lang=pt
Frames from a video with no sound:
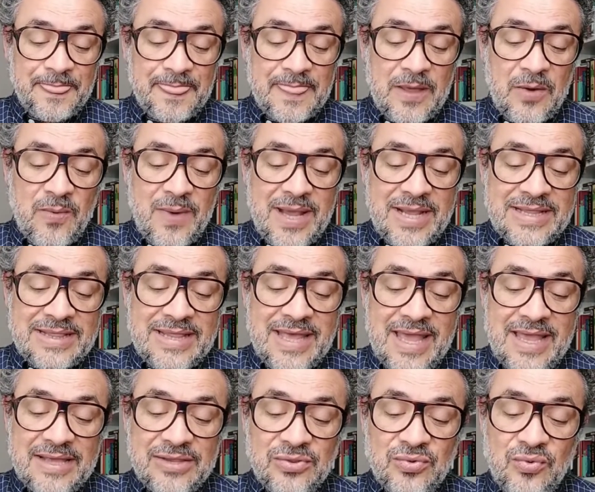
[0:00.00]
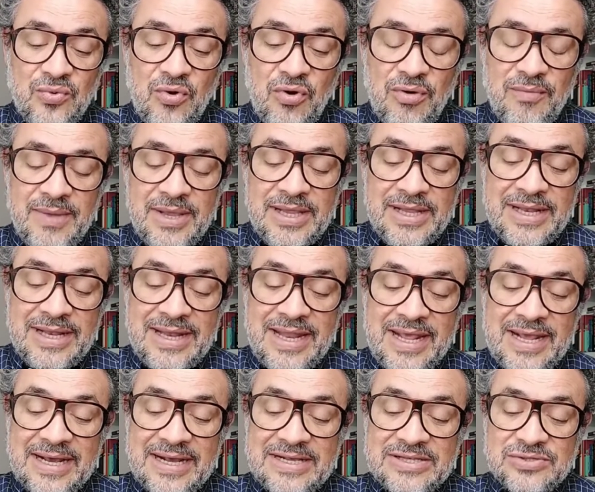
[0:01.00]
não é ideia do homem
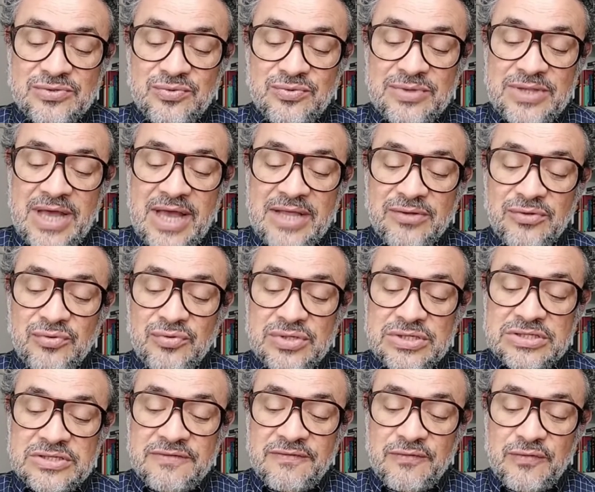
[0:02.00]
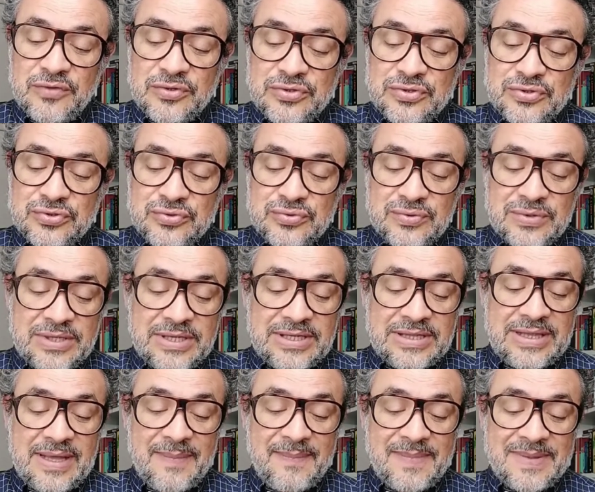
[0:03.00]
nem resultado do esforço e
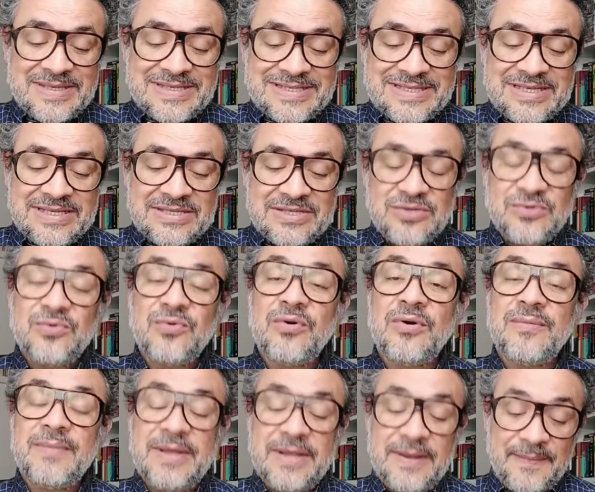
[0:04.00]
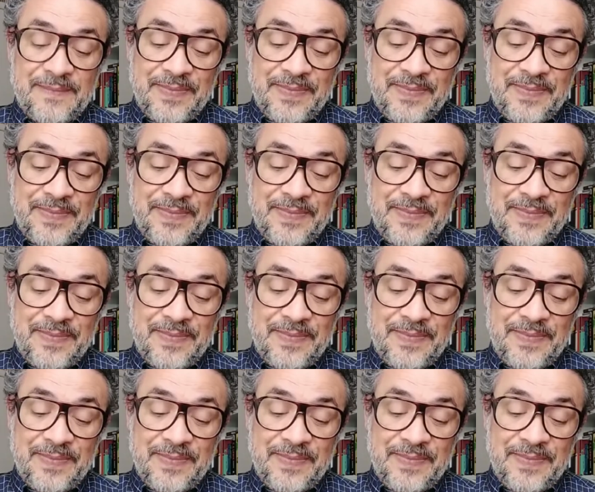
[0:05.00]
da pesquisa do homem.